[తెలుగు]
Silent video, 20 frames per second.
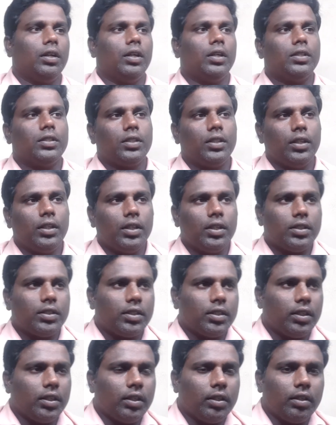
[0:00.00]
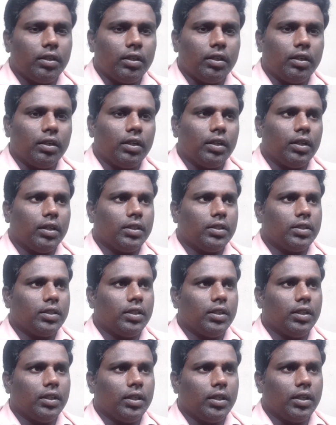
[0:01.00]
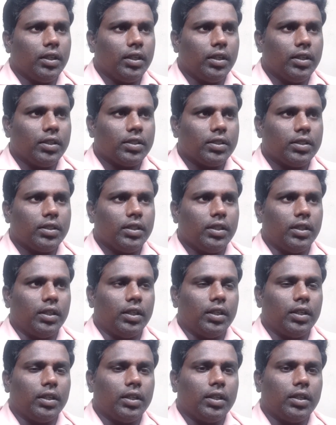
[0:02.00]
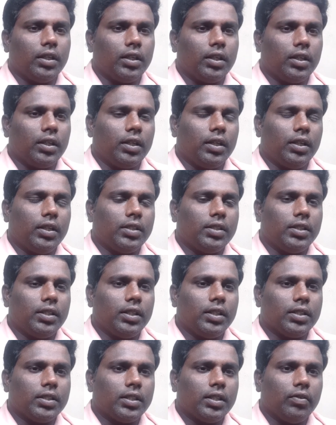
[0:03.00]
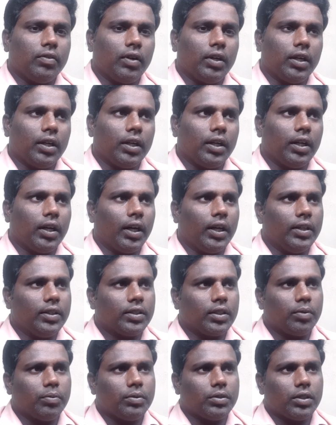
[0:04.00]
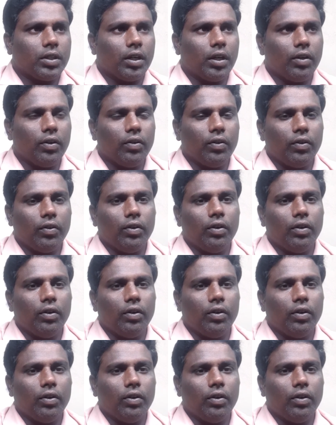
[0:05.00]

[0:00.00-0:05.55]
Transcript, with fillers: ఎస్సీ ఎస్సీ ఎస్సీ ఎస్టీ ఎస్సీ ఎస్టీ వాళ్ళకి ఐదు సంవత్సరాలు